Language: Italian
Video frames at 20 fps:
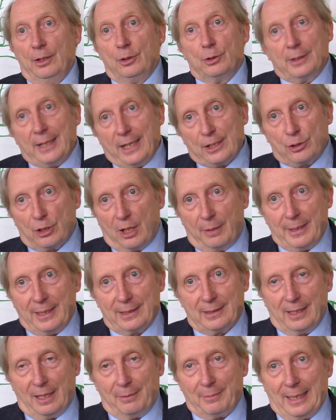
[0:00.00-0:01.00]
non è
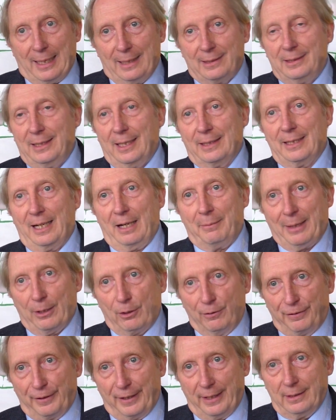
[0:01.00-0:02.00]
solamente la malattia della
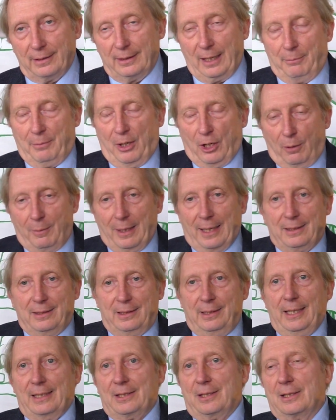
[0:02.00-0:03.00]
mano fredda, ma una
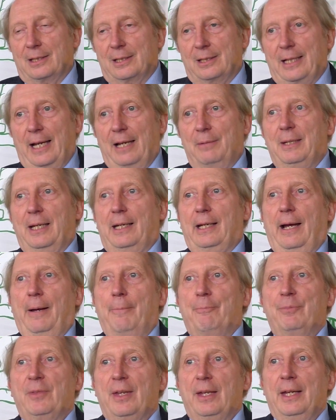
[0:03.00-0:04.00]
malattia sistemica
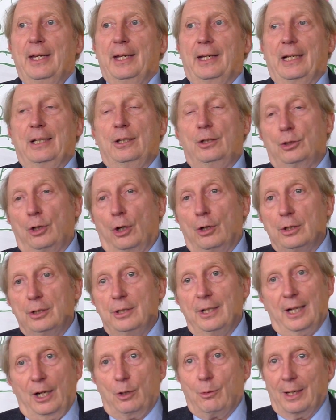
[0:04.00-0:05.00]
che
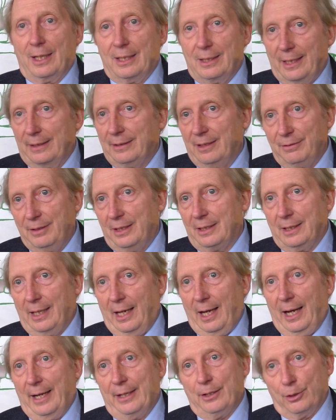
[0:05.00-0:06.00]
toglie la qualità di
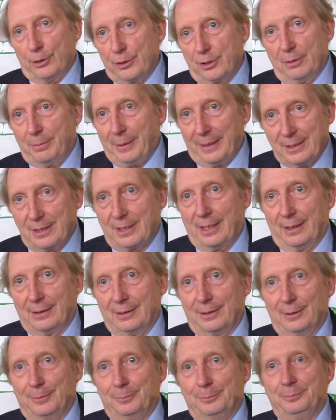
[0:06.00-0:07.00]
vita ai nostri
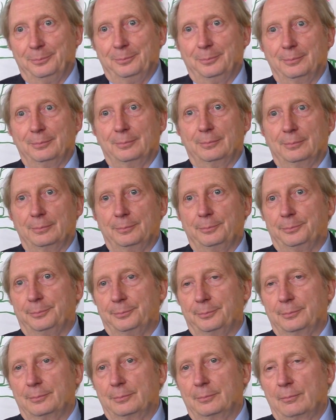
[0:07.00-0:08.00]
pazienti. Mm,
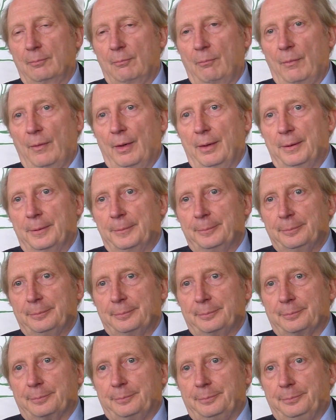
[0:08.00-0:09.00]
quali sono le opzioni
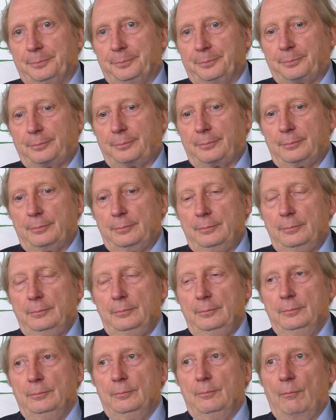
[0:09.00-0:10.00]
terapeutiche che avete a
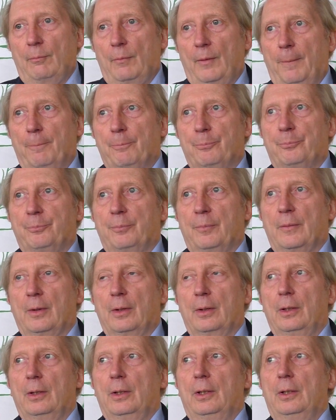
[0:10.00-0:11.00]
disposizione per
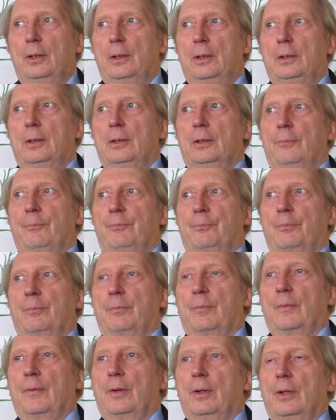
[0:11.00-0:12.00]
combattere la malattia?
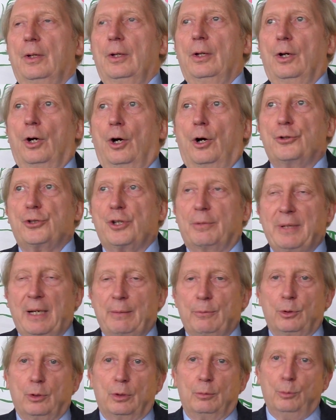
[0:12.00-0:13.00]
Oggi
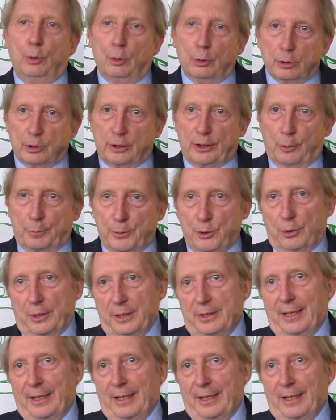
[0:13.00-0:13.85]
abbiamo molte opzioni